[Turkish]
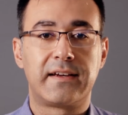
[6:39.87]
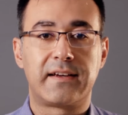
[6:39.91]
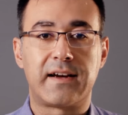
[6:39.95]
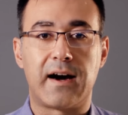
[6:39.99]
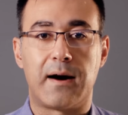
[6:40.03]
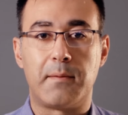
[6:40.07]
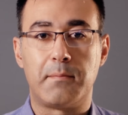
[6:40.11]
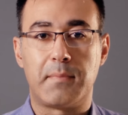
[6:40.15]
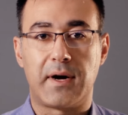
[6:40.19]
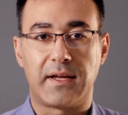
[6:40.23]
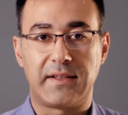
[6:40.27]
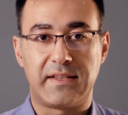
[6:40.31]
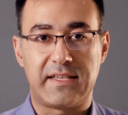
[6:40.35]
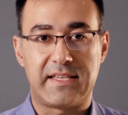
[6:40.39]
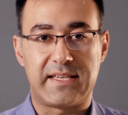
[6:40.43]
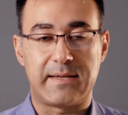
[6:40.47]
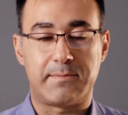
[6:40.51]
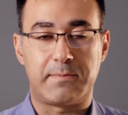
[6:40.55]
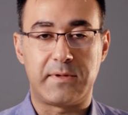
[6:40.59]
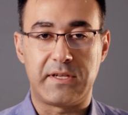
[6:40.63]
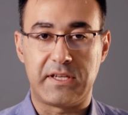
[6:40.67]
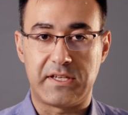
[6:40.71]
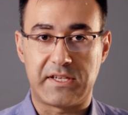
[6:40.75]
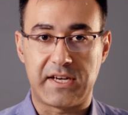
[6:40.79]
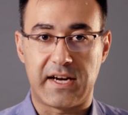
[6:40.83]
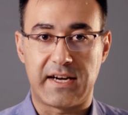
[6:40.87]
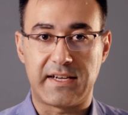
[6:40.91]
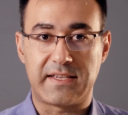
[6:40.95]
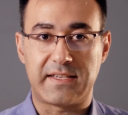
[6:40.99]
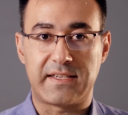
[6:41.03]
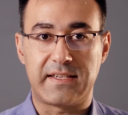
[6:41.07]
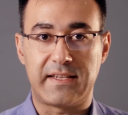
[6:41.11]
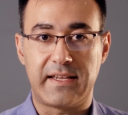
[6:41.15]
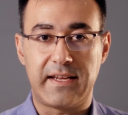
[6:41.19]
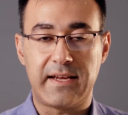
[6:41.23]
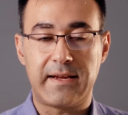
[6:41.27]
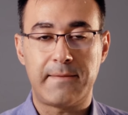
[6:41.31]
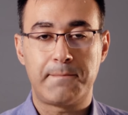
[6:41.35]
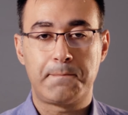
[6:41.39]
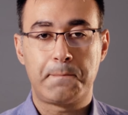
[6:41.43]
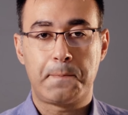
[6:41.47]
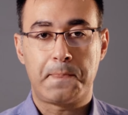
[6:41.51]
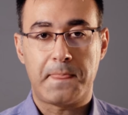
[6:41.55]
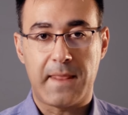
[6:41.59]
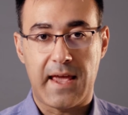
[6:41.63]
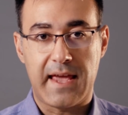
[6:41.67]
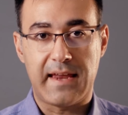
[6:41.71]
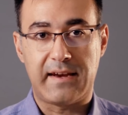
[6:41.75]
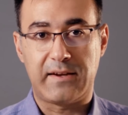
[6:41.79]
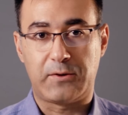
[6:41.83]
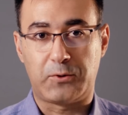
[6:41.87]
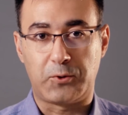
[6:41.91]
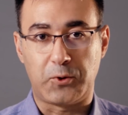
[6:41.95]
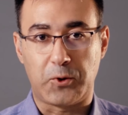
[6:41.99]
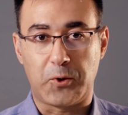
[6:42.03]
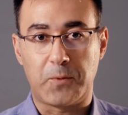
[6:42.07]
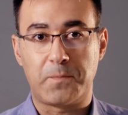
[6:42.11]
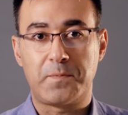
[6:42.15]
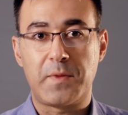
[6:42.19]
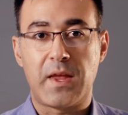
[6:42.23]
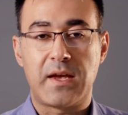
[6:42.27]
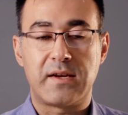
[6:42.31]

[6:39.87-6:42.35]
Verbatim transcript: kanban disiplini içerisinde eritiyor.